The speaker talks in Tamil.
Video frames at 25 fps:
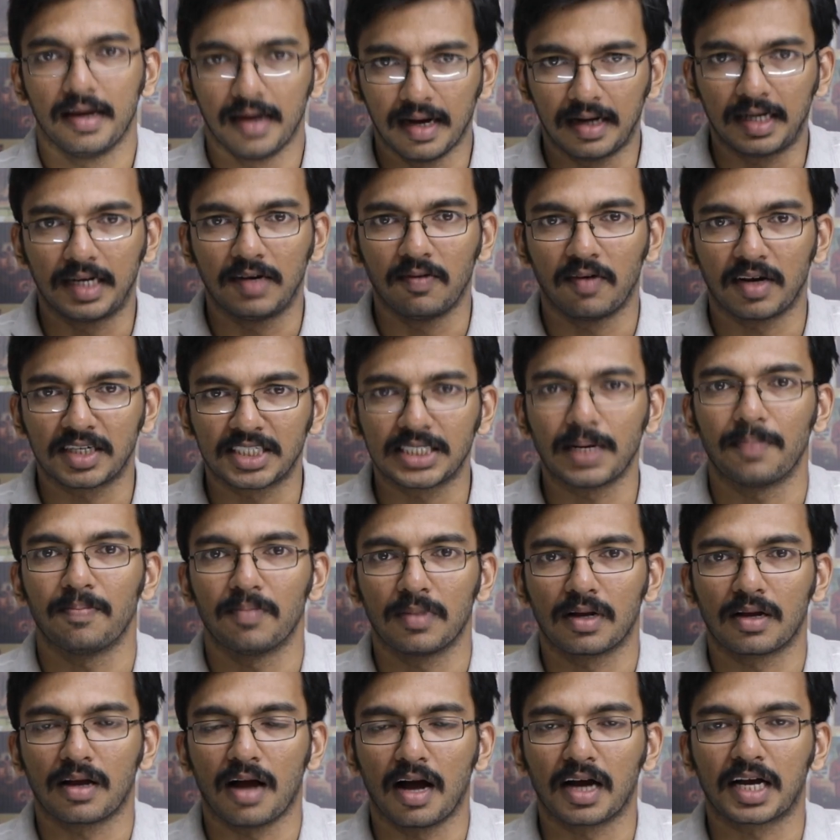எட்டு வருஷம்
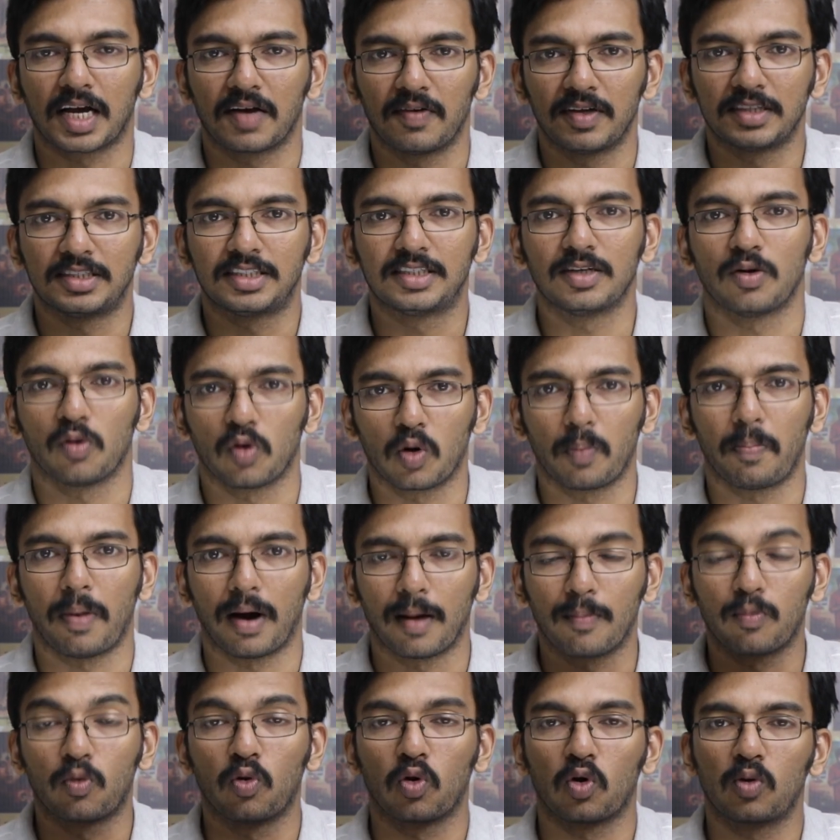காக்க வச்சு ஒரு
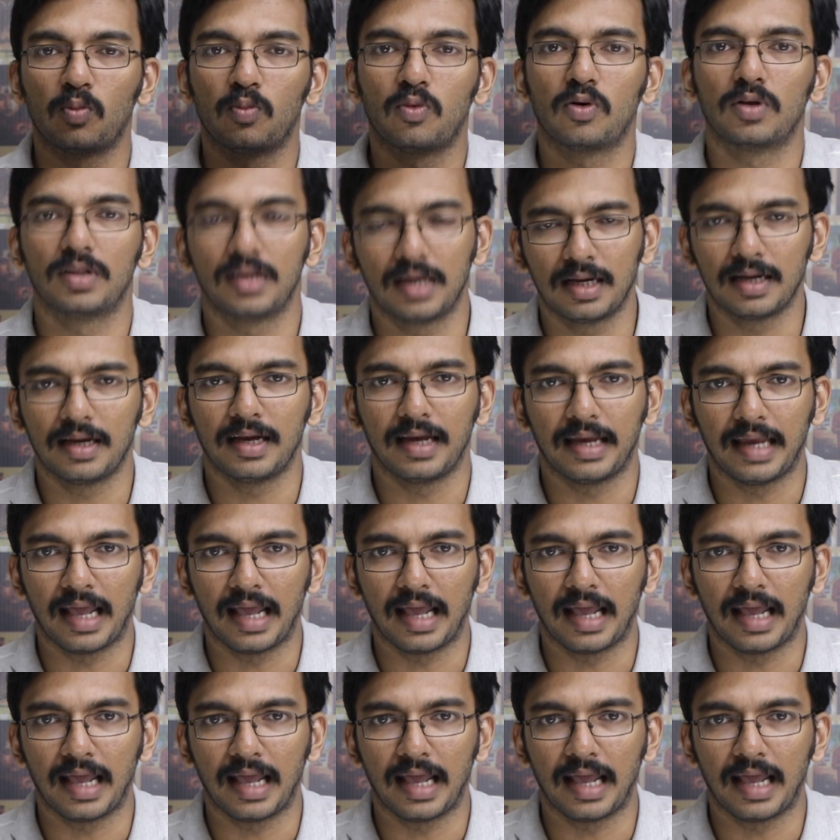படம் கொடுக்கும்போது